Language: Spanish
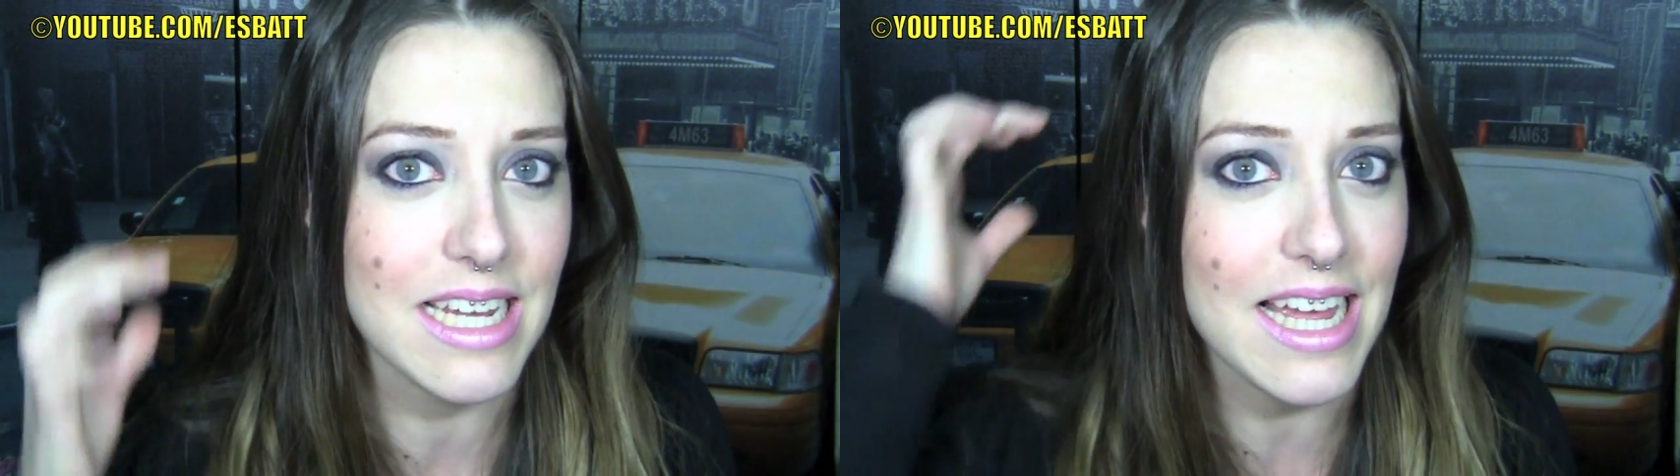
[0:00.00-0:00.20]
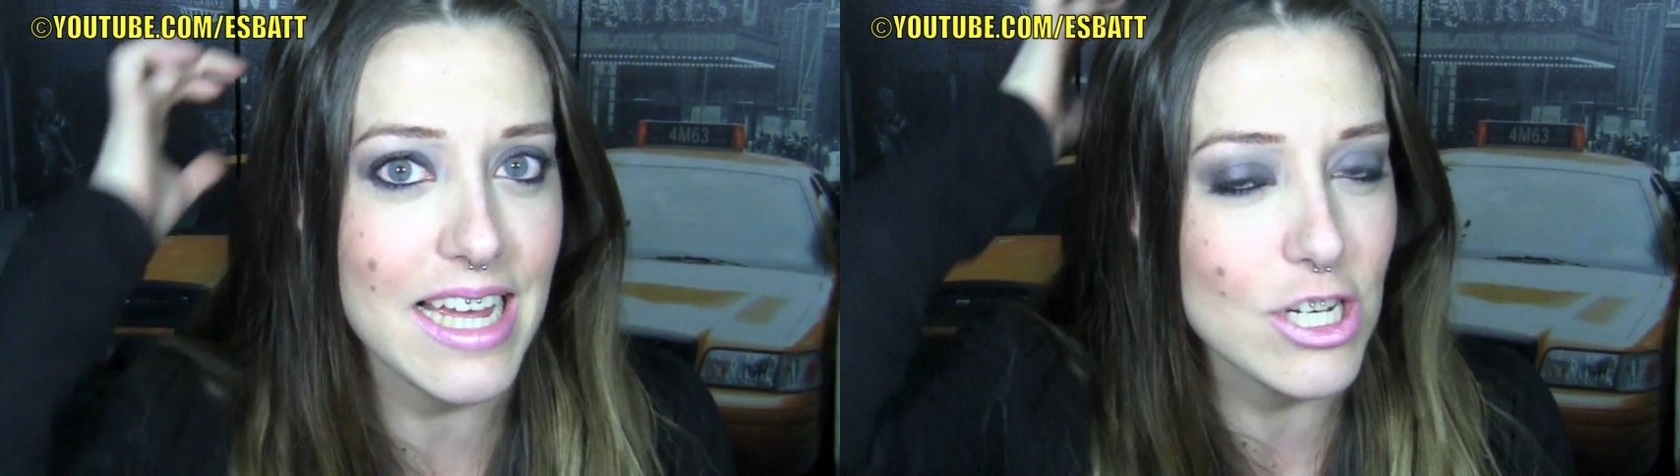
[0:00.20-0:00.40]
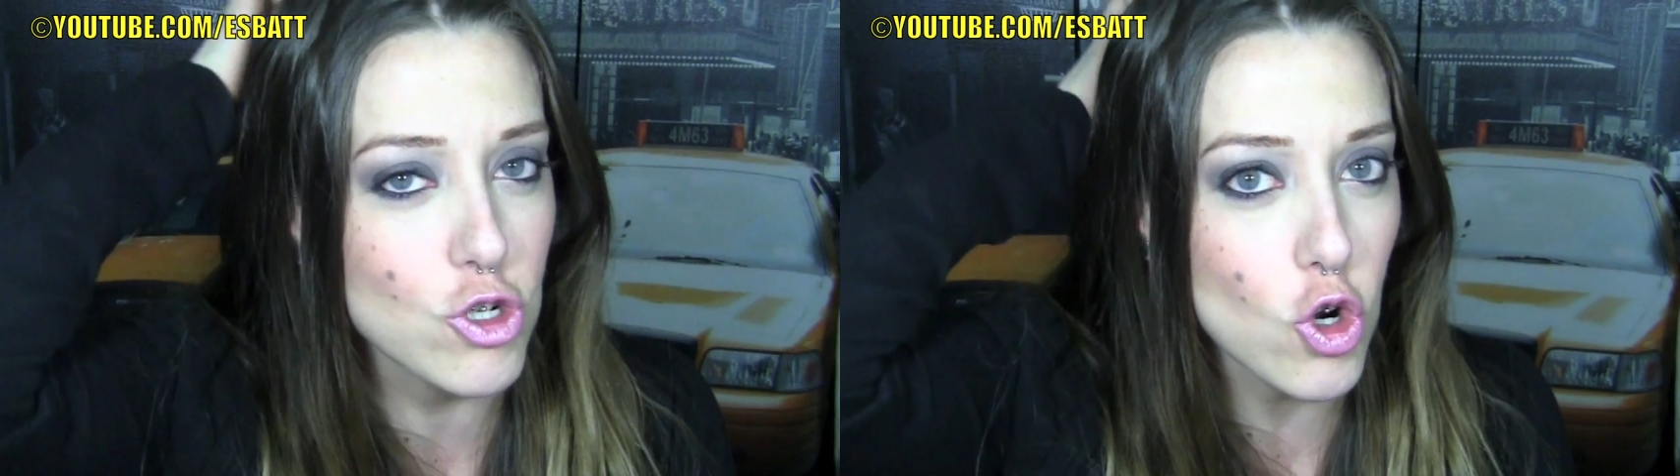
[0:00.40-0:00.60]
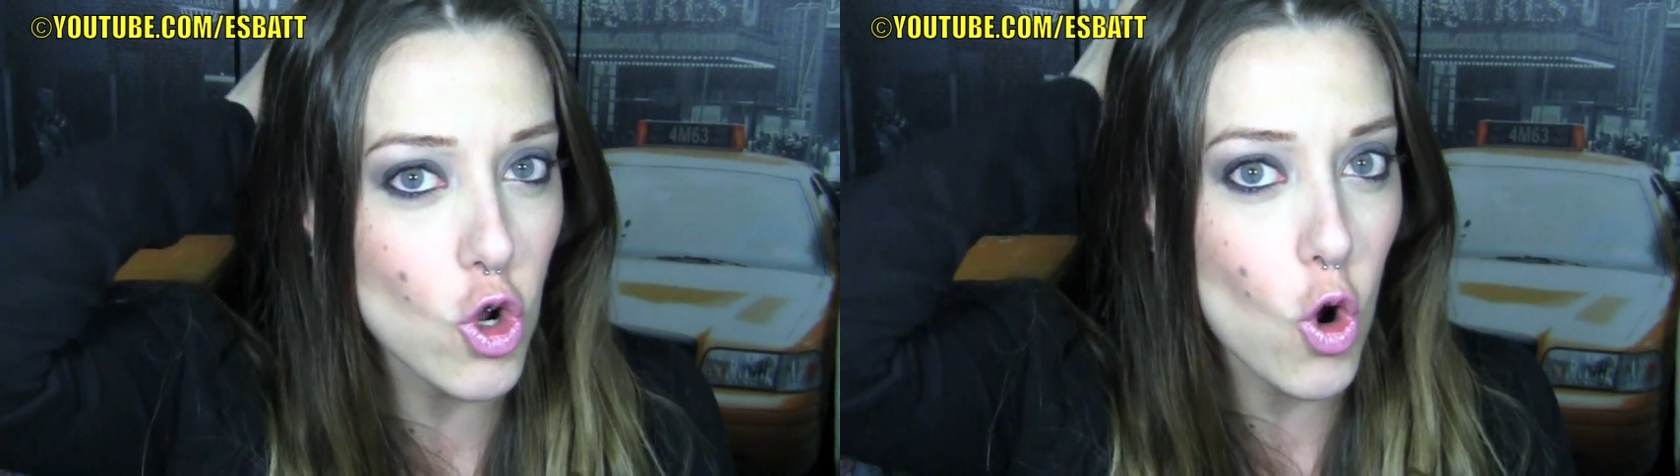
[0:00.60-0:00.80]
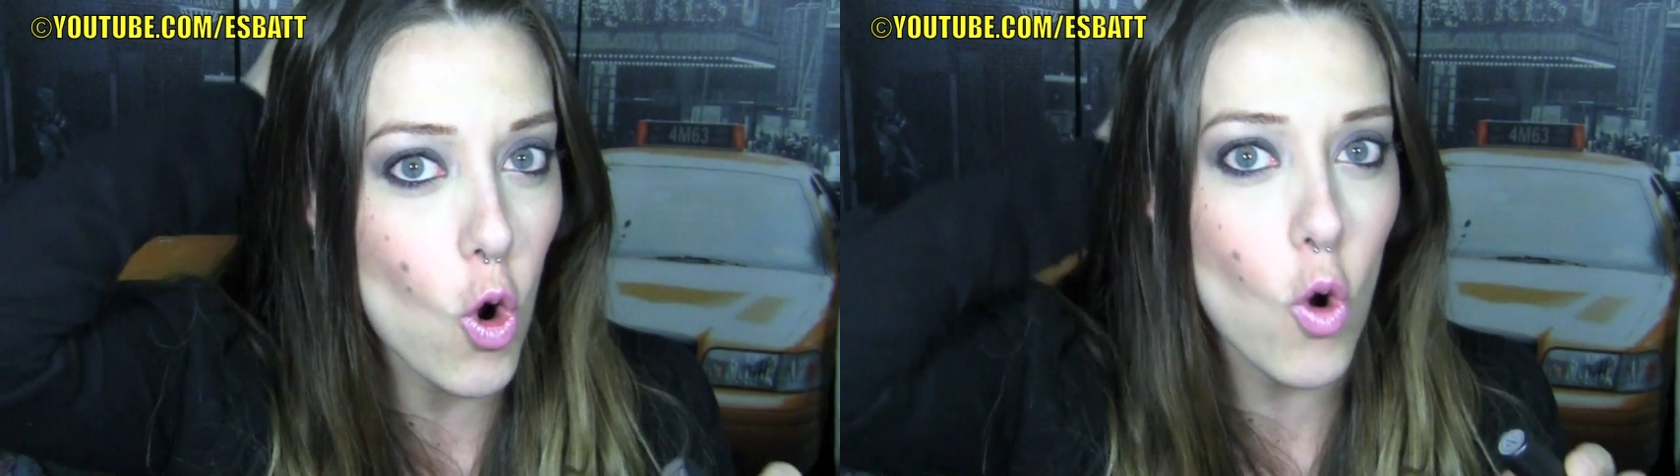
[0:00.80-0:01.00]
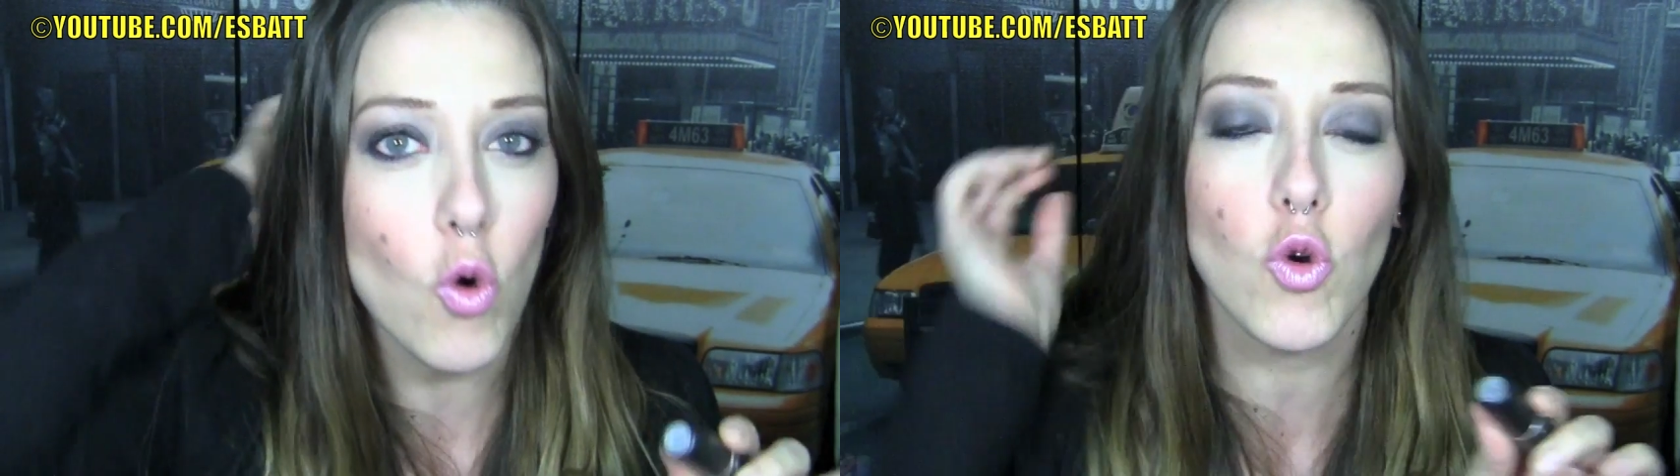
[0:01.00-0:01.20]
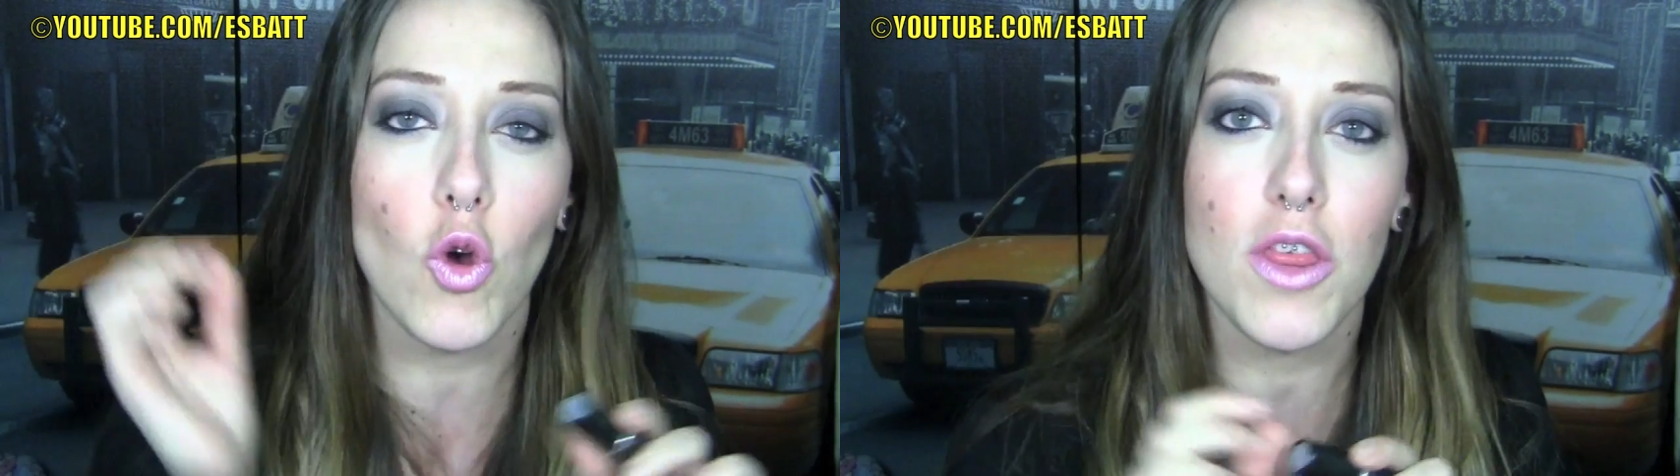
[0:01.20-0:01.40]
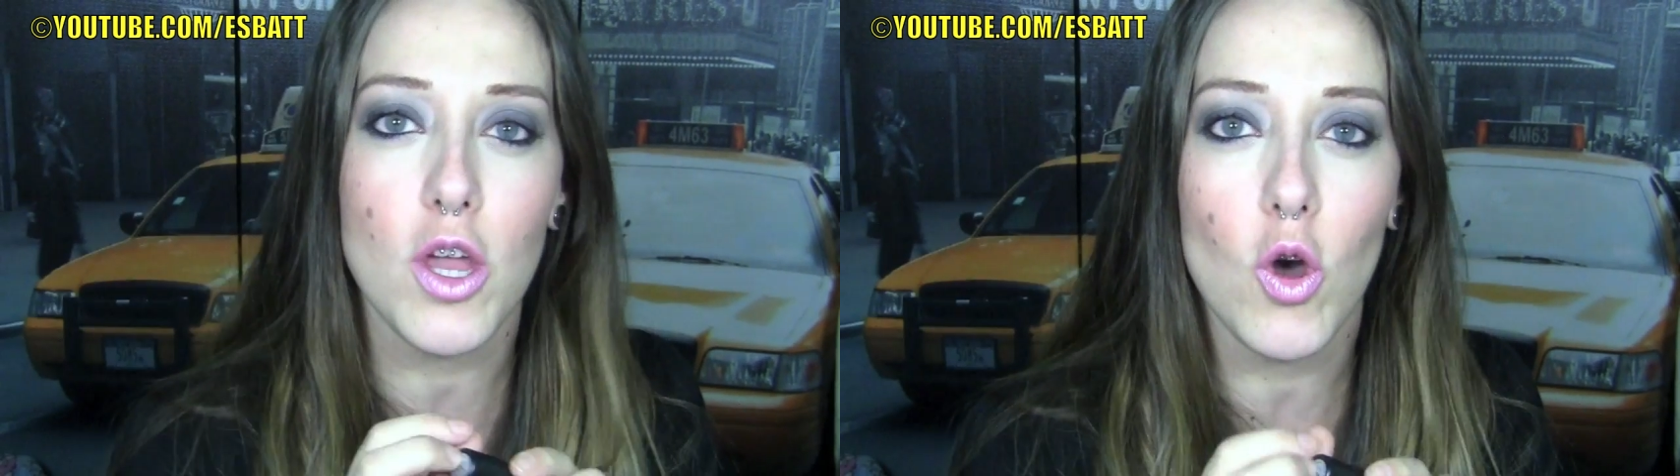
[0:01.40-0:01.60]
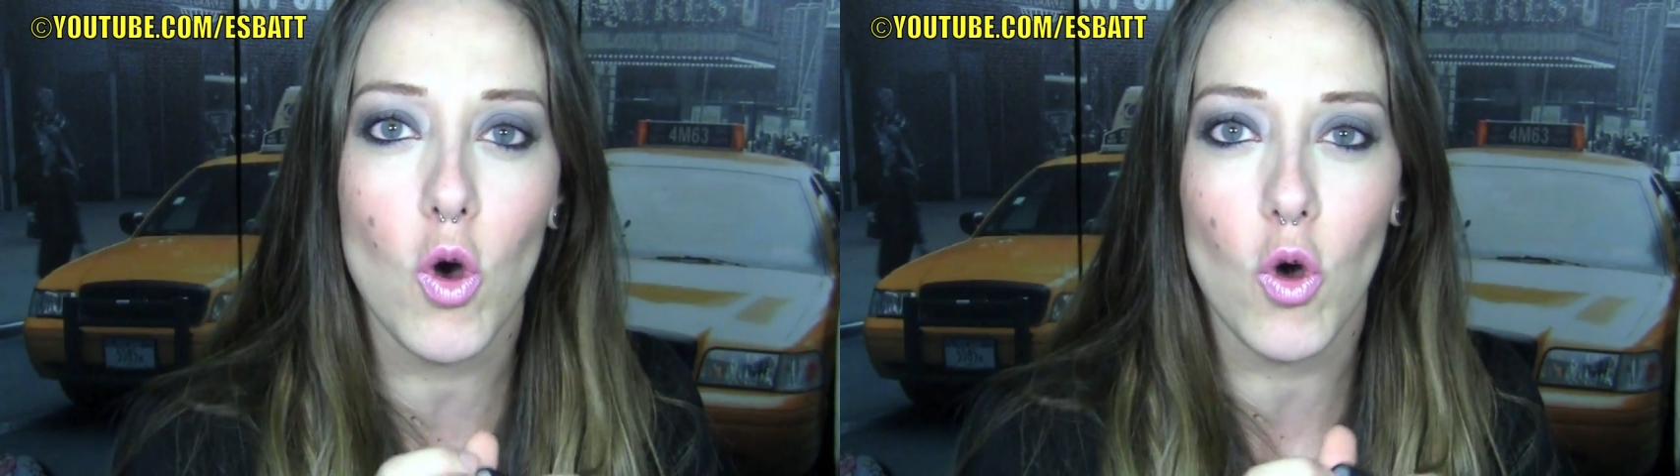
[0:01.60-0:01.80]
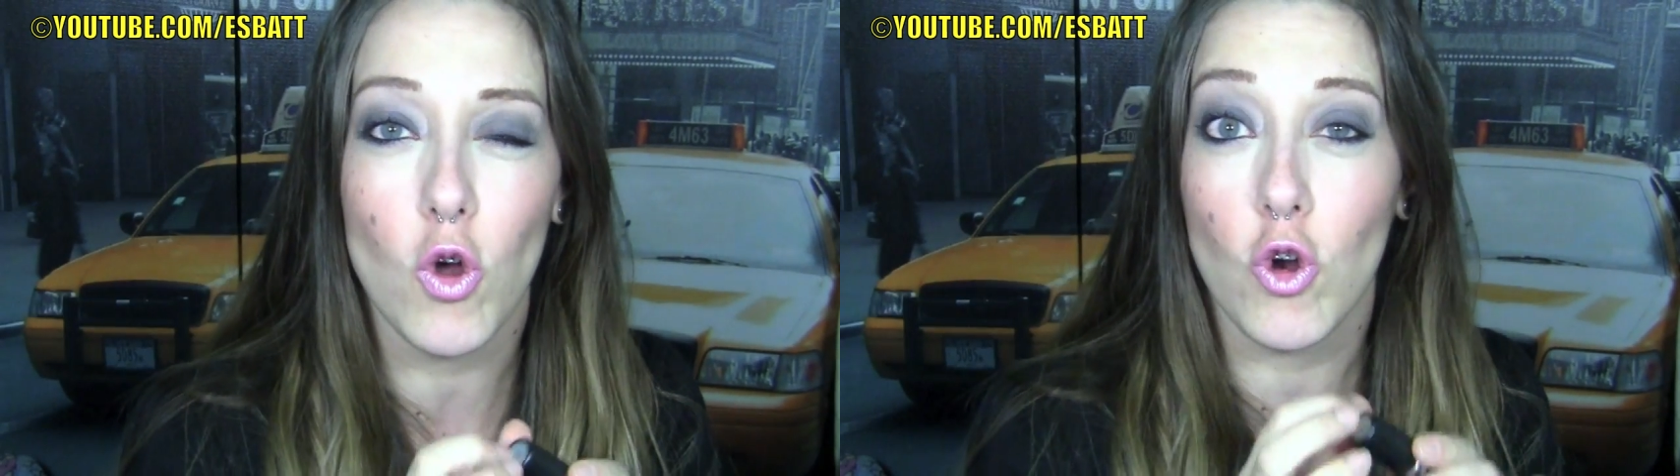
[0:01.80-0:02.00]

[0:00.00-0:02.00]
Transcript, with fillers: que solo un código